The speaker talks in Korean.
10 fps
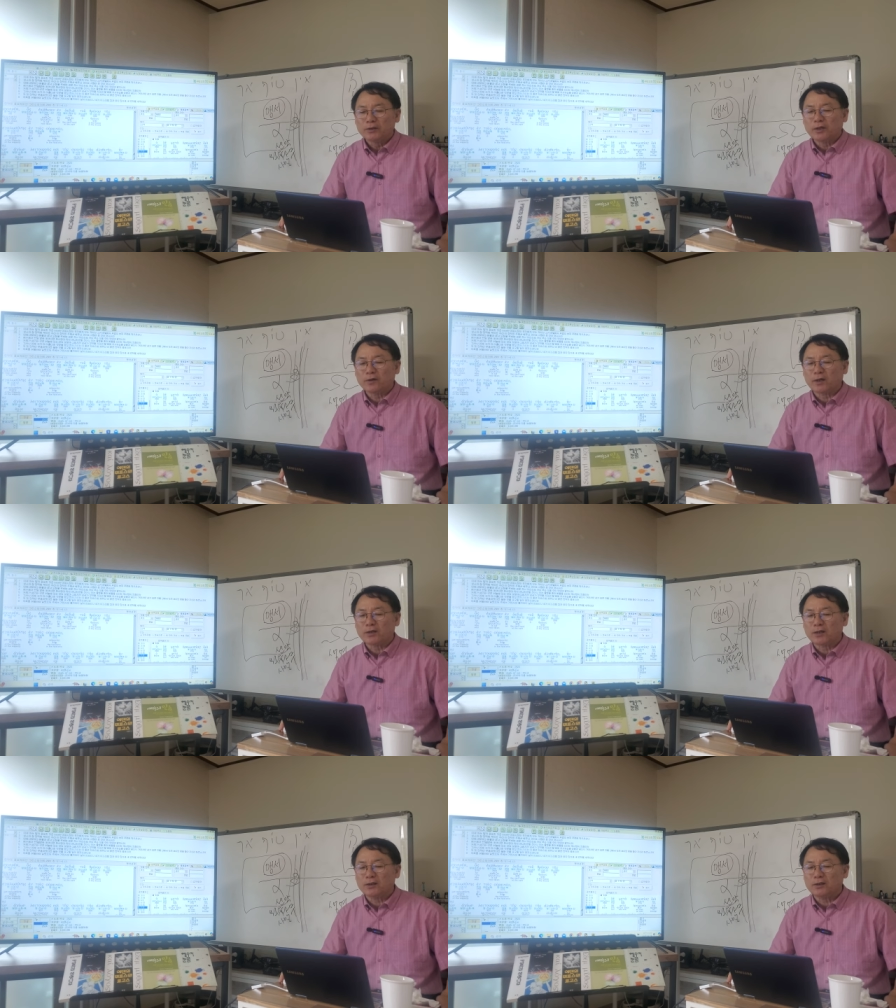
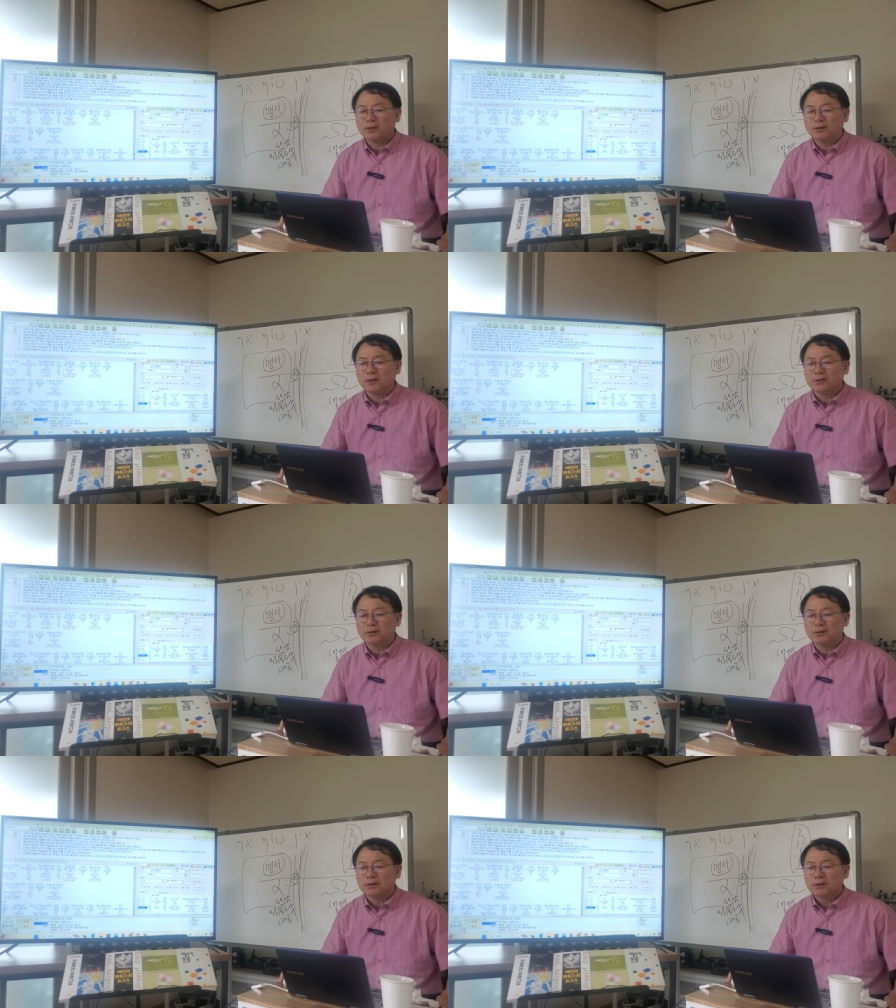제사장이
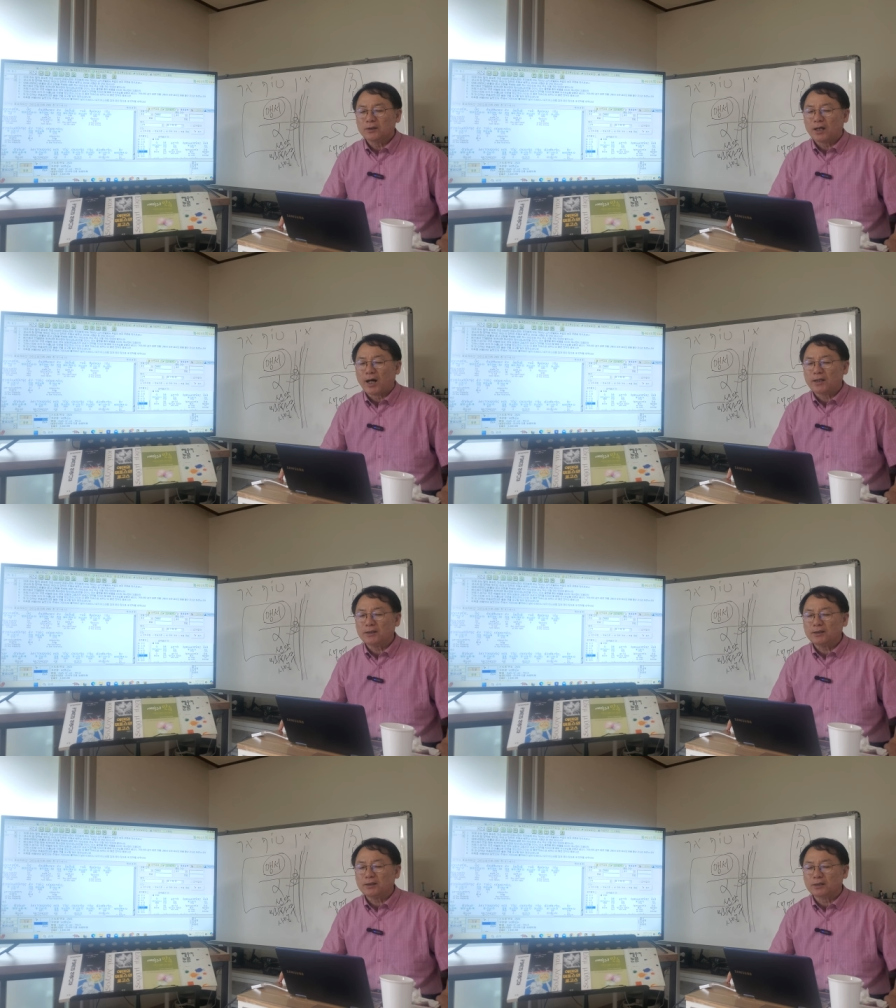되지
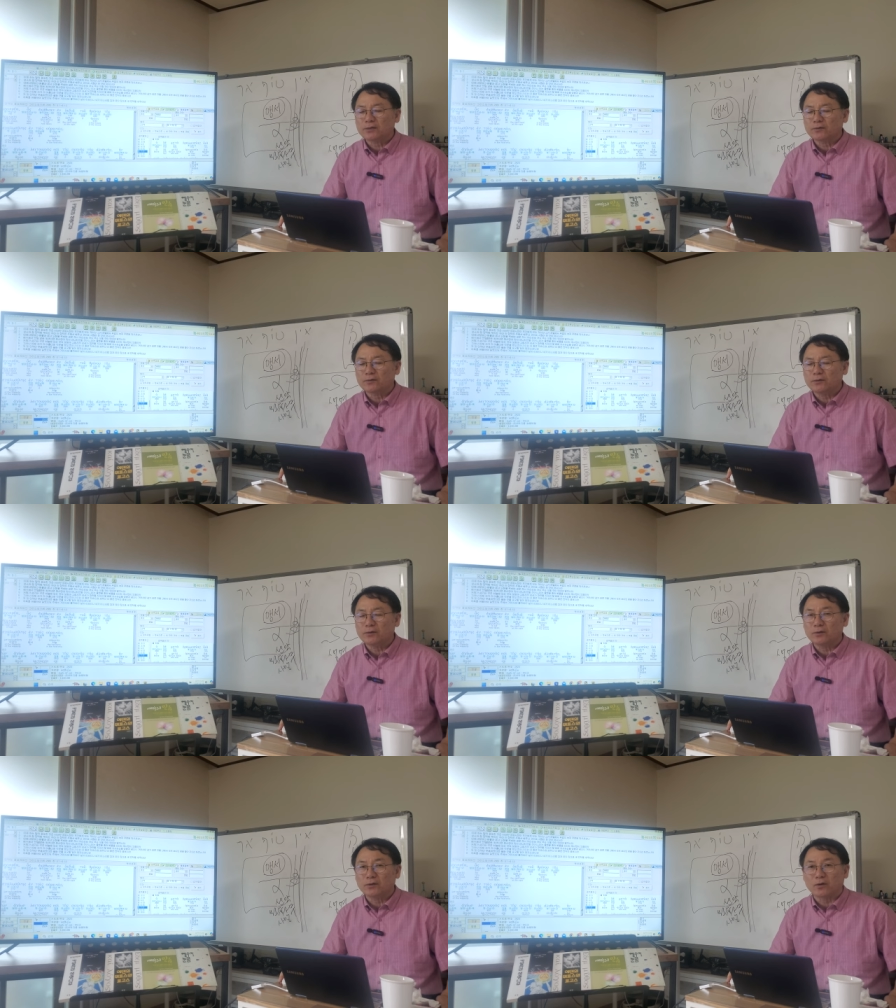
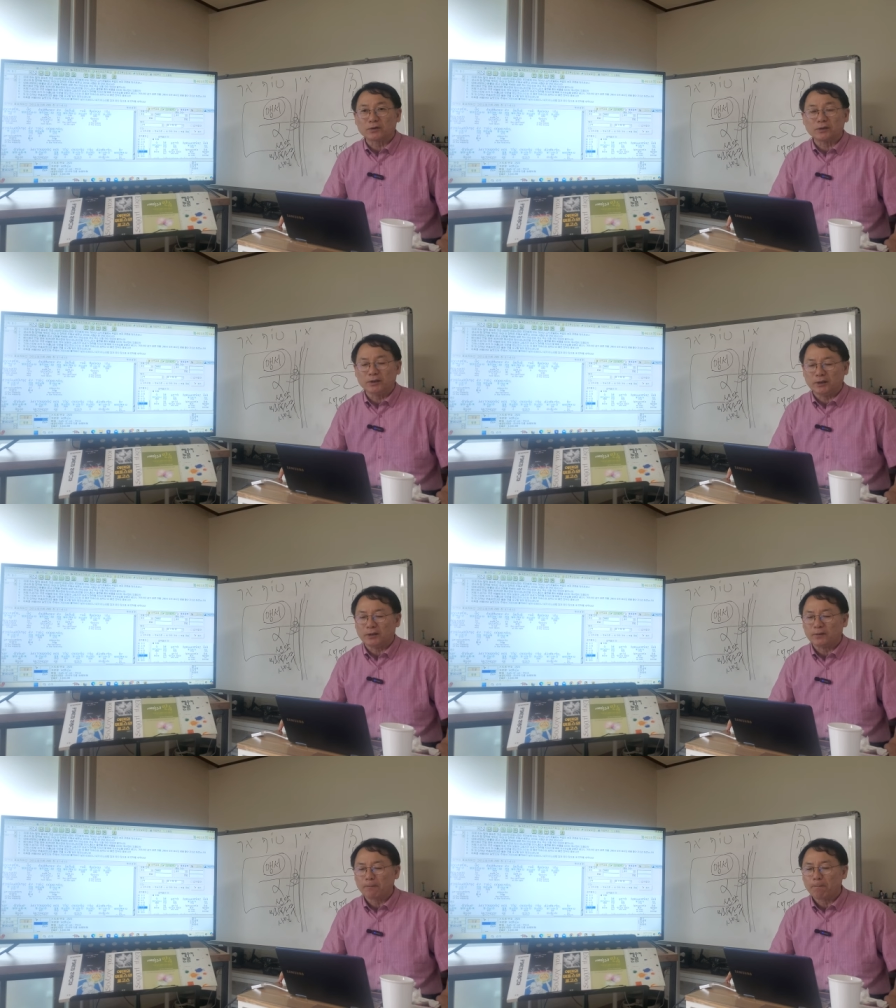아니하셨을
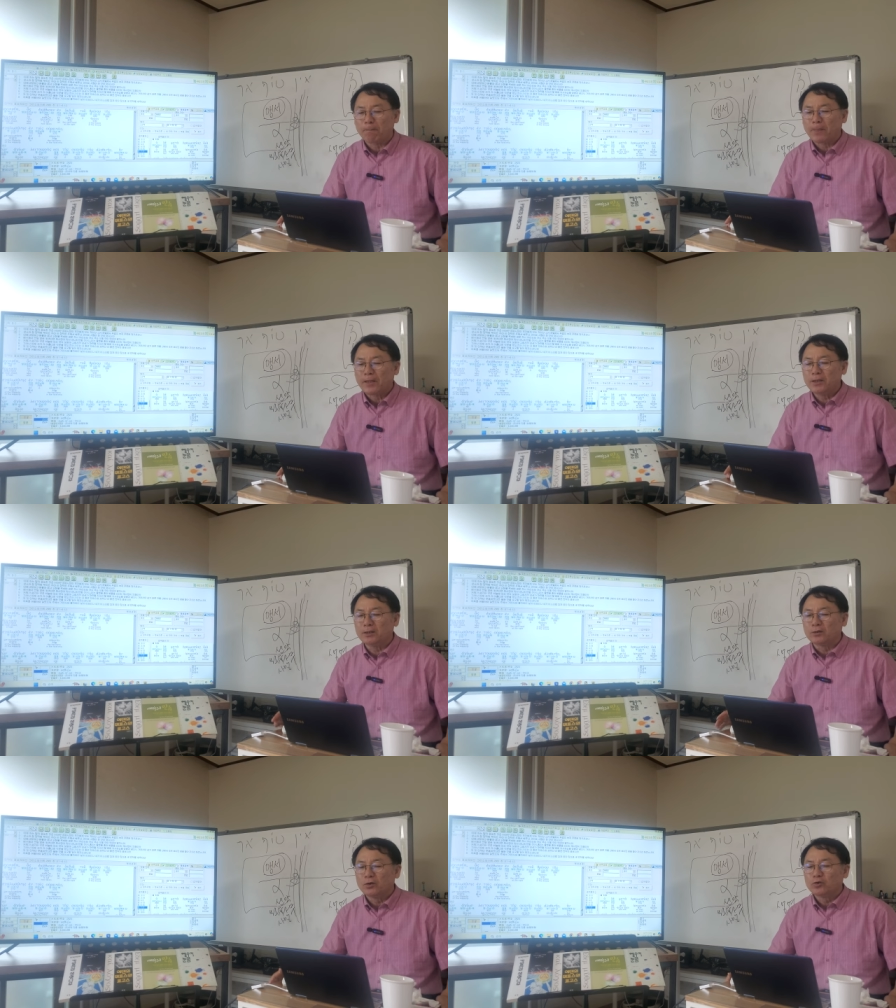것이니
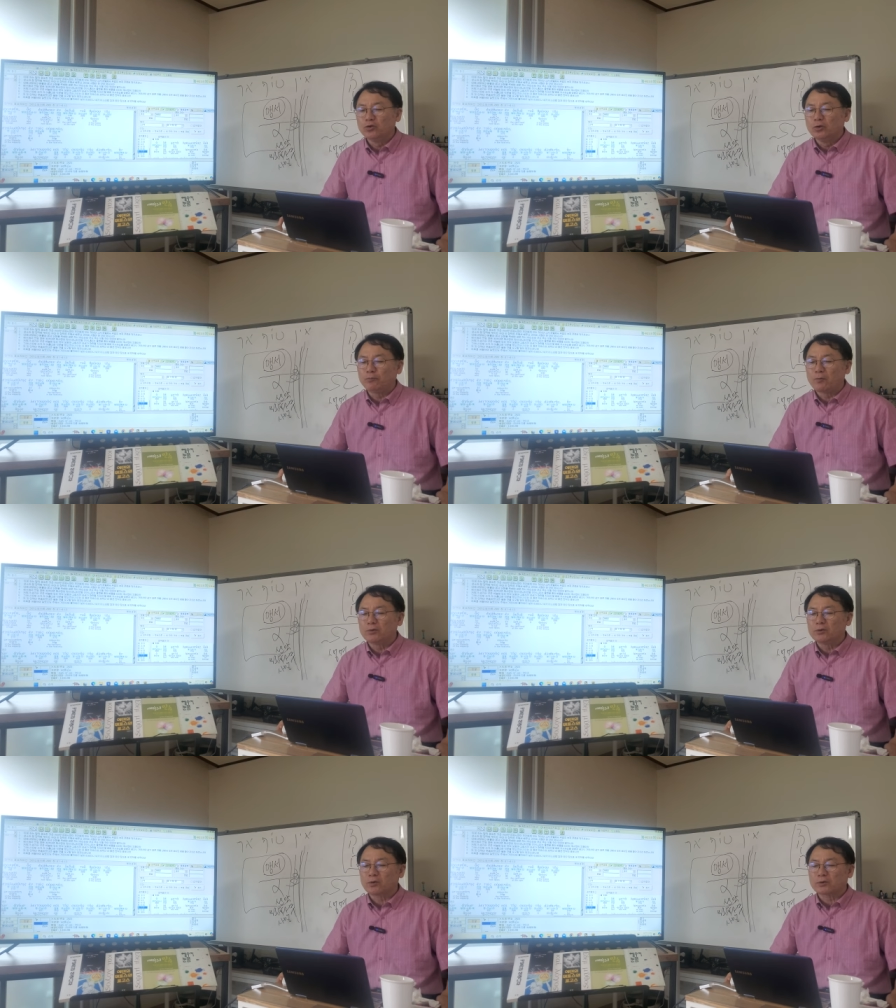이는
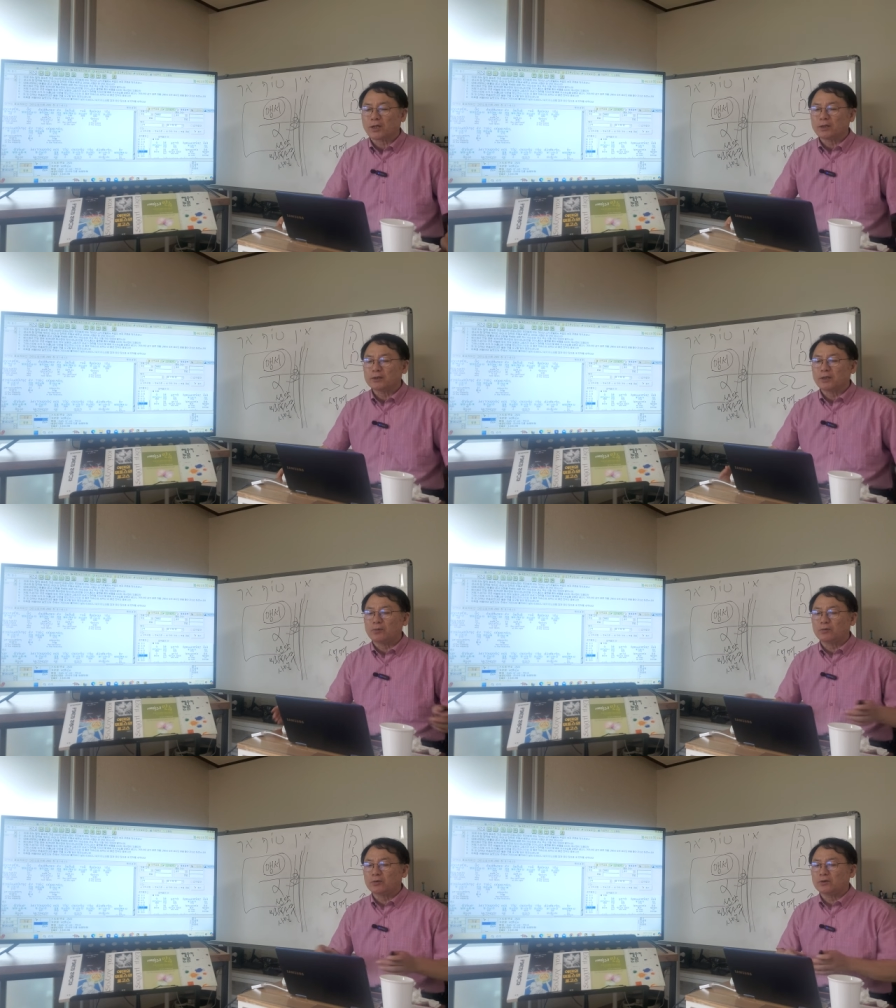율법을 조차
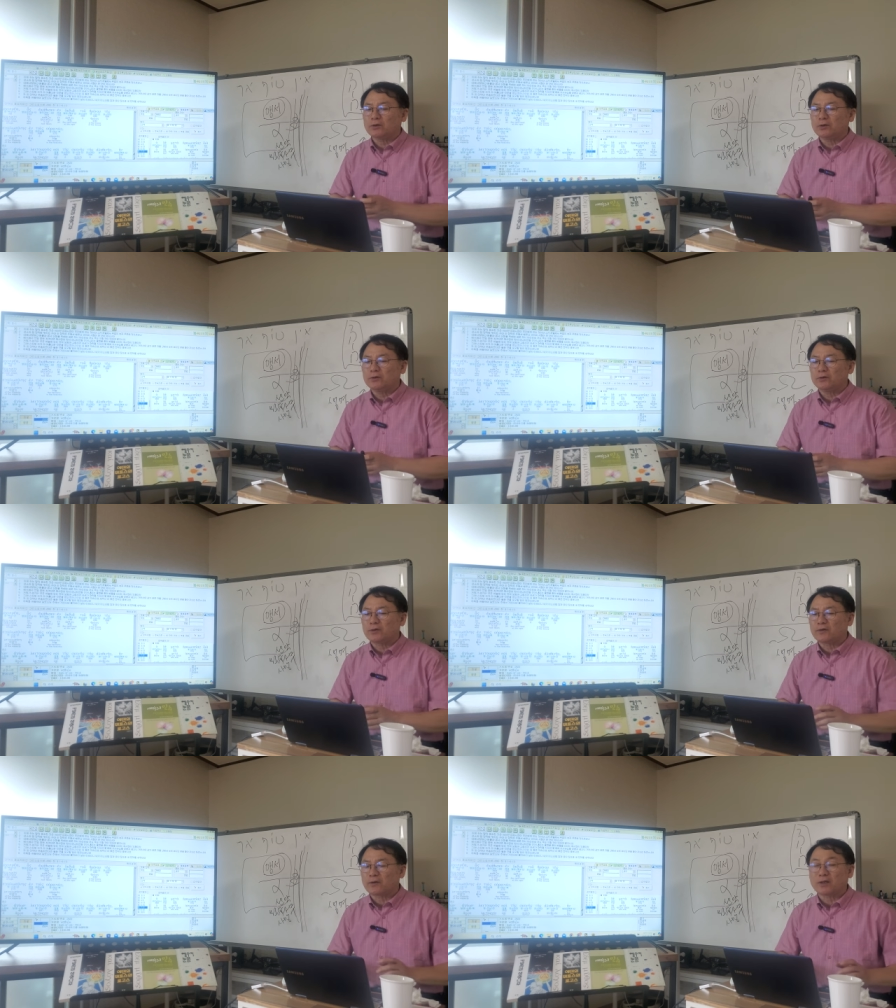예물을 드리는
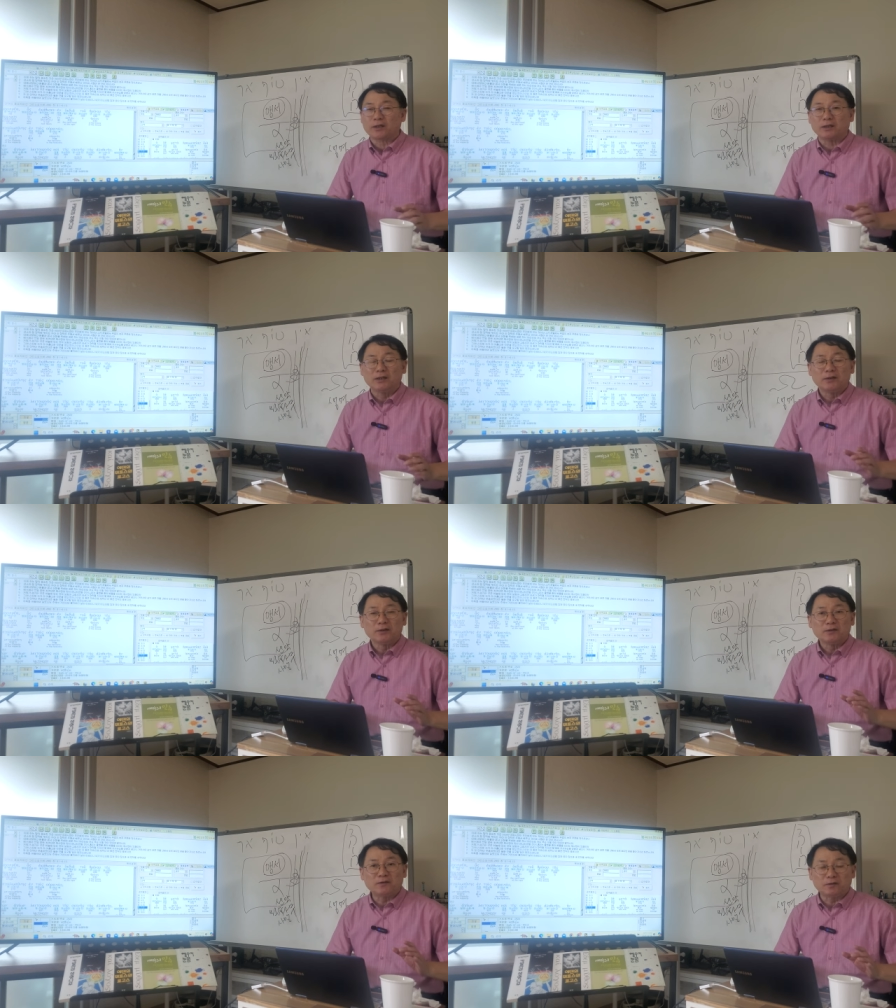제사장이
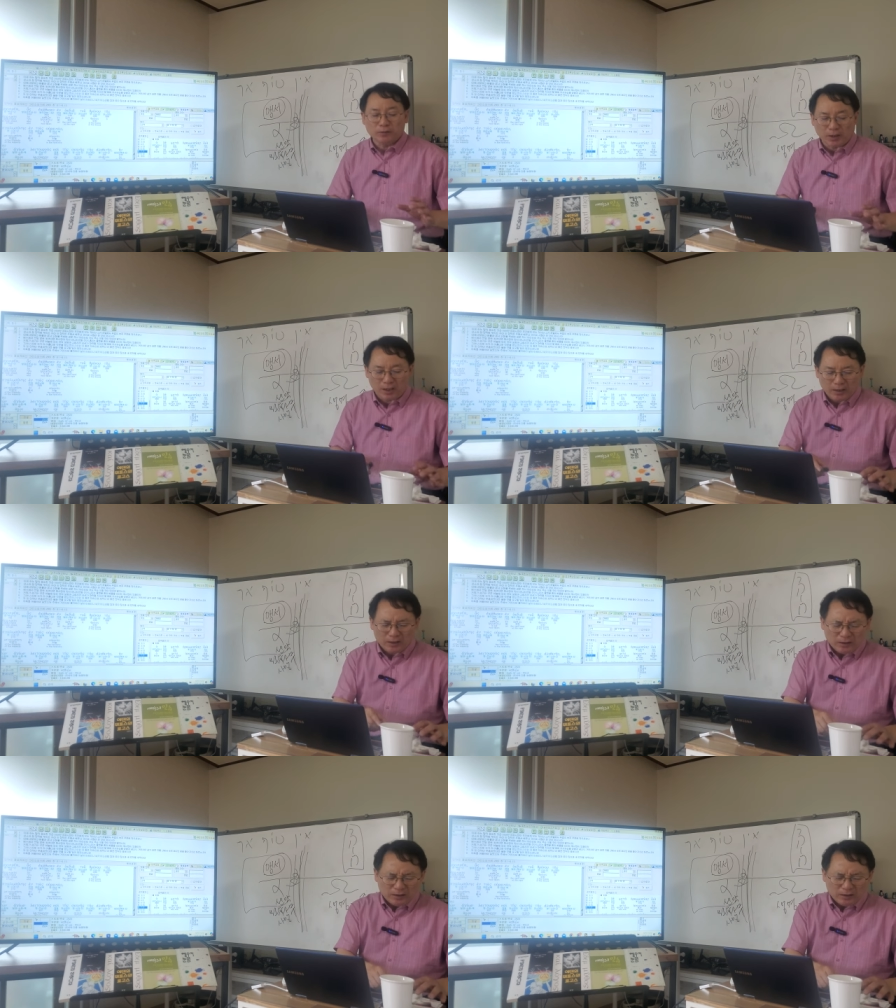있음이라